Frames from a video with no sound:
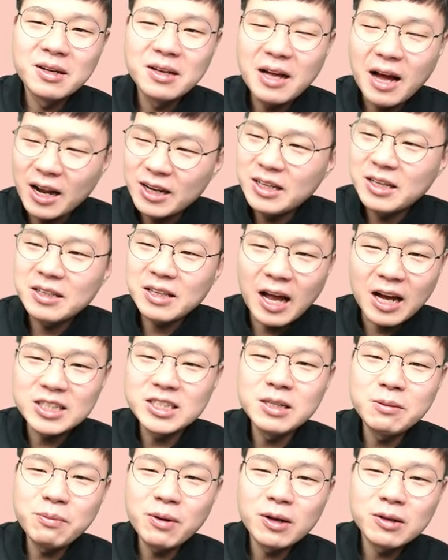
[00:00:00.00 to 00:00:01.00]
아니, 다
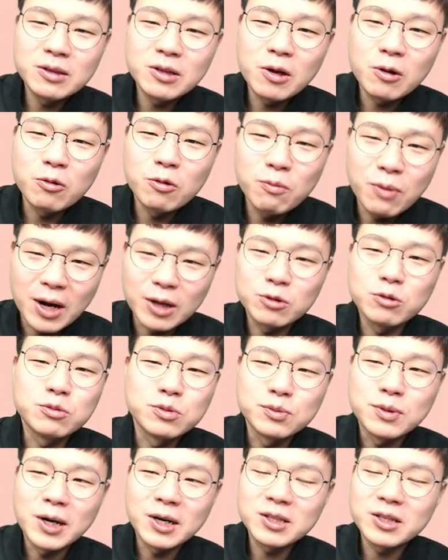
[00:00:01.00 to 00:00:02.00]
실패한다고 봐도
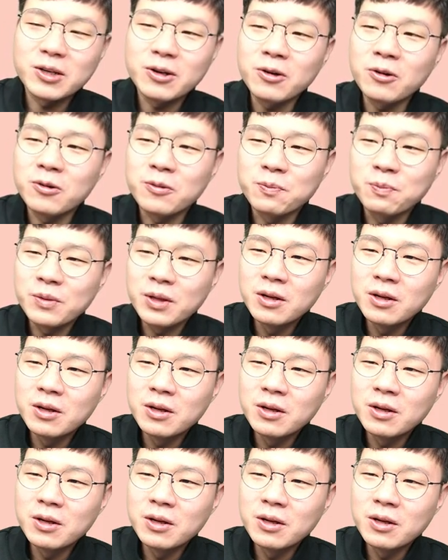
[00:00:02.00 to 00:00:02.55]
무방한데요.